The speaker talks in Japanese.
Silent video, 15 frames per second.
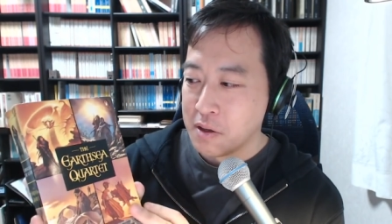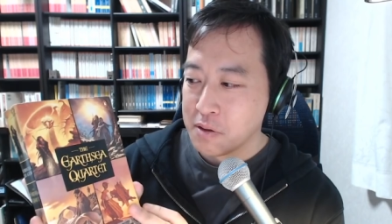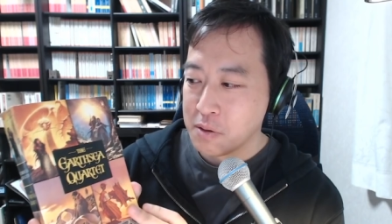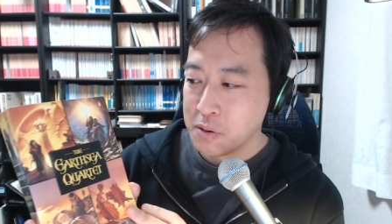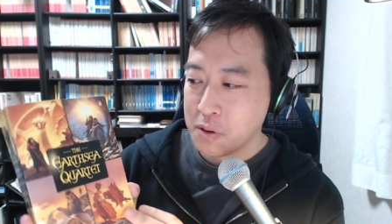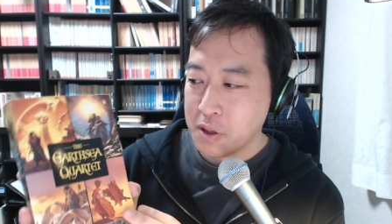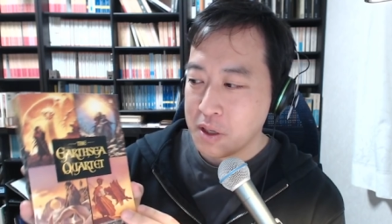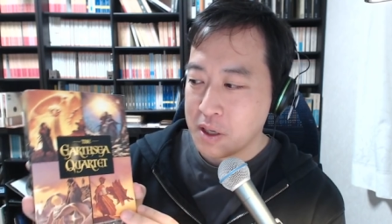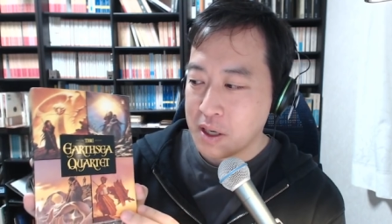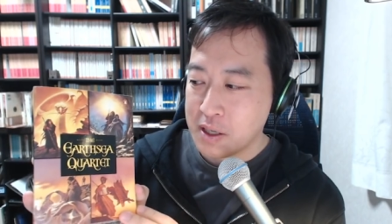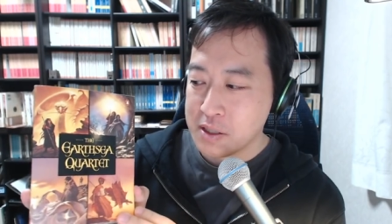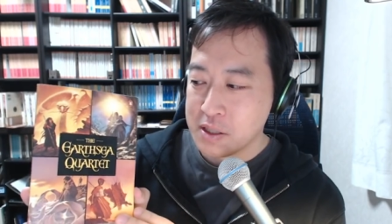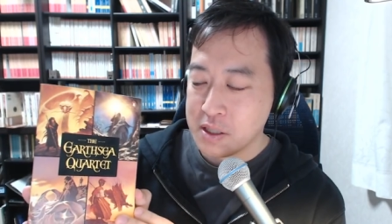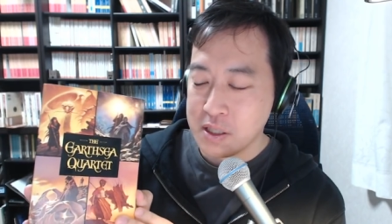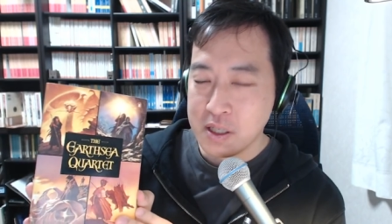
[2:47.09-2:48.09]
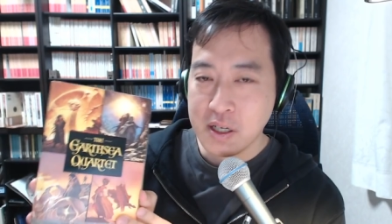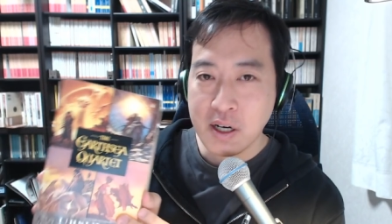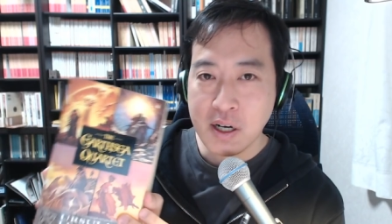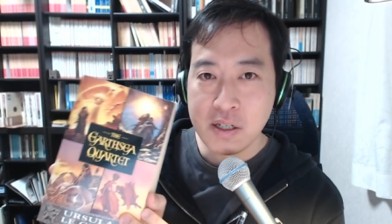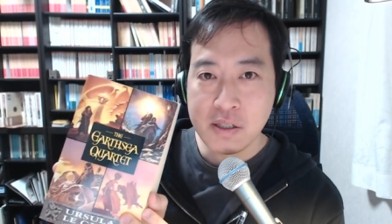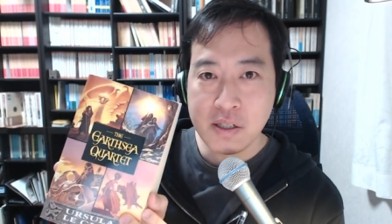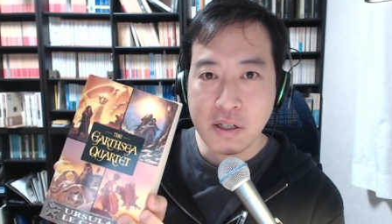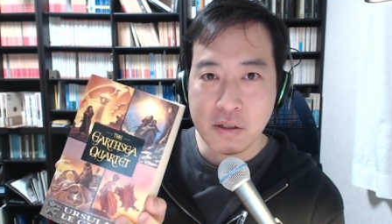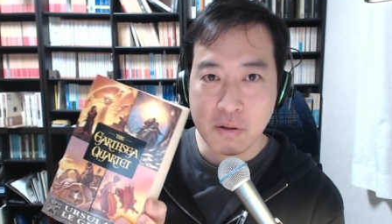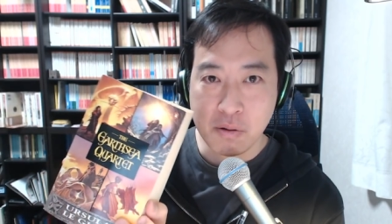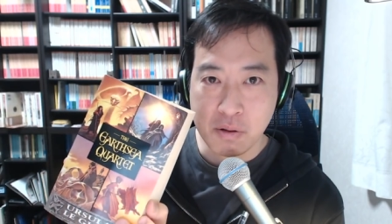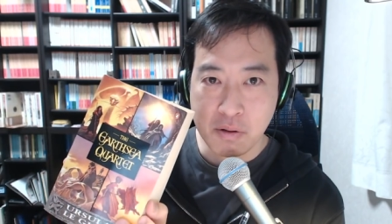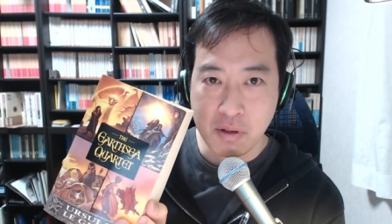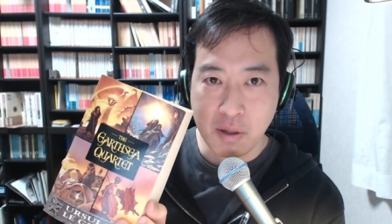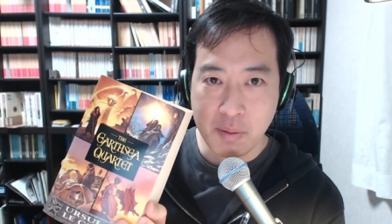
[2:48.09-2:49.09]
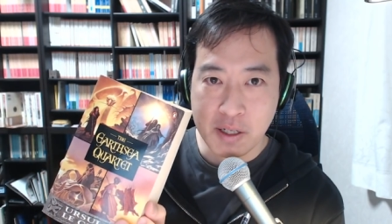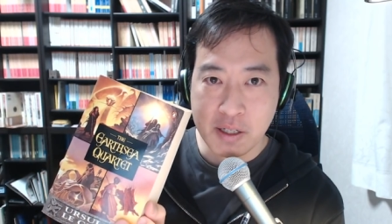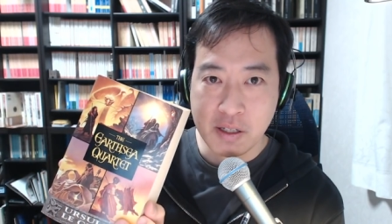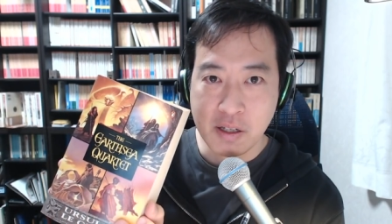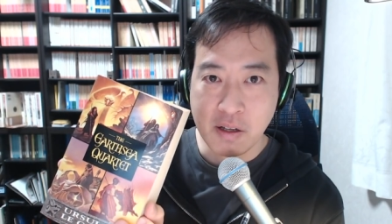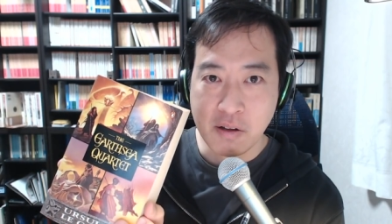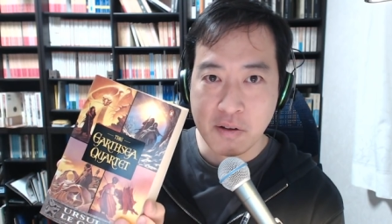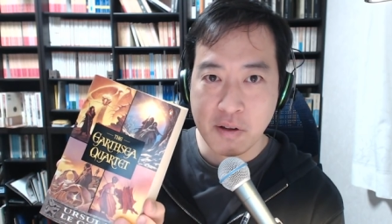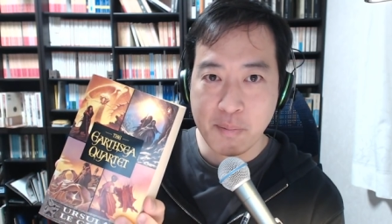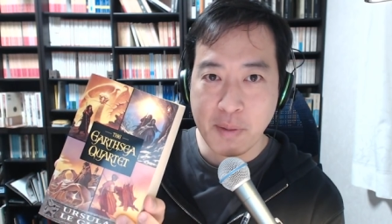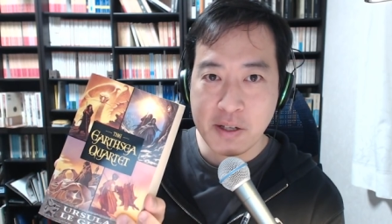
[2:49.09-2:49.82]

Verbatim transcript: その時にアーシーカルテットっていう名前で出てるんですね。